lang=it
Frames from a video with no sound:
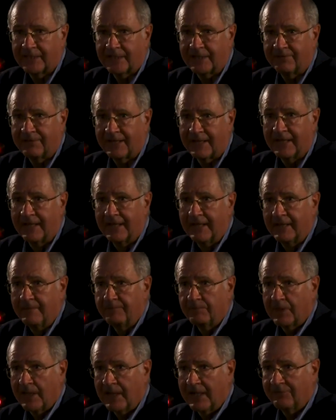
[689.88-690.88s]
che va
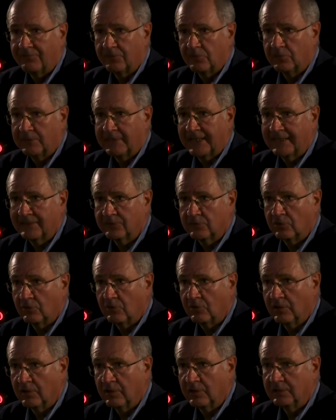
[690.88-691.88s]

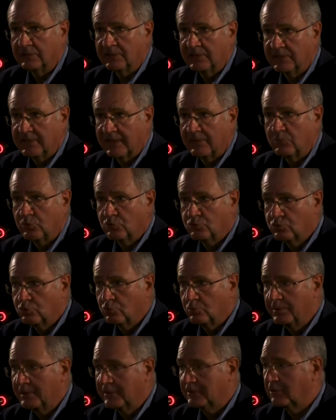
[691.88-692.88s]
affrontato eh, diciamo
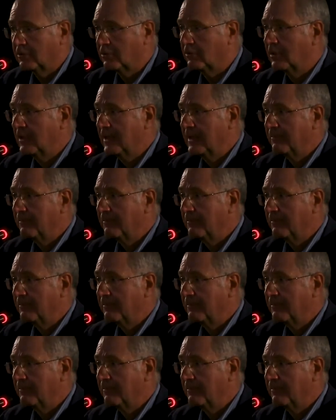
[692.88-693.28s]
subito